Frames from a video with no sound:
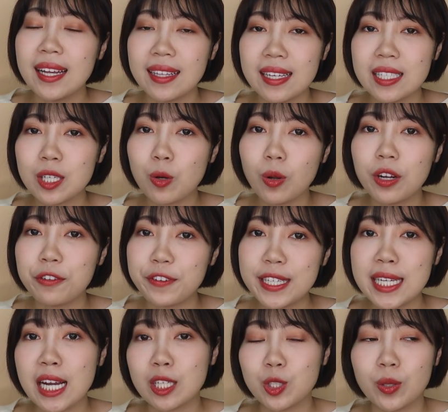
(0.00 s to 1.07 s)
但是过了
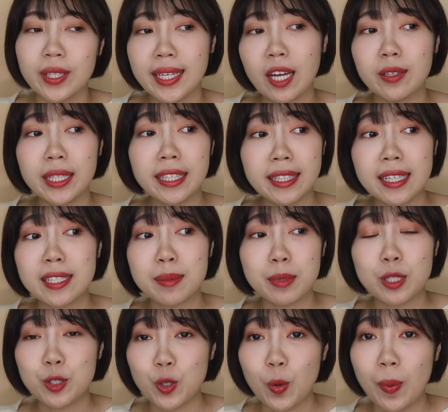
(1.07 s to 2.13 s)
非常久，大概有一年这
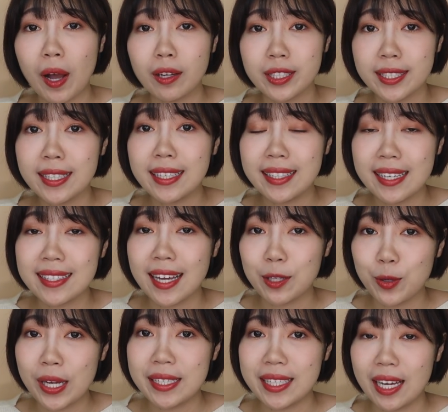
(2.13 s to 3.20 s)
么久吧，我前几天才
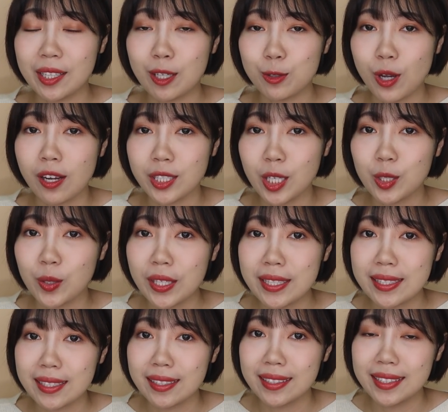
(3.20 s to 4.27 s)
突然想到说，好像有一
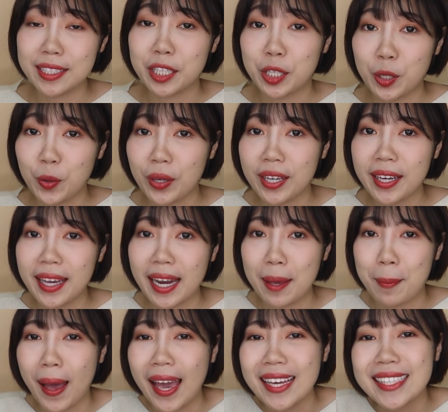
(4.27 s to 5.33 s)
则这个留言可以
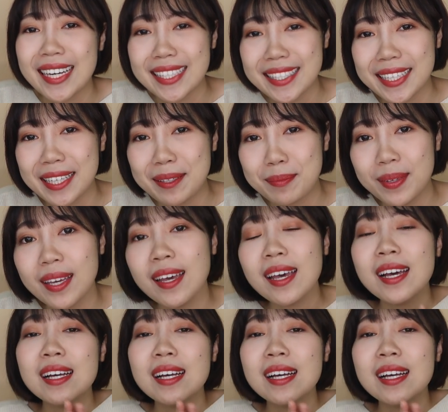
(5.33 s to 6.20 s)
来拍一下这个影片，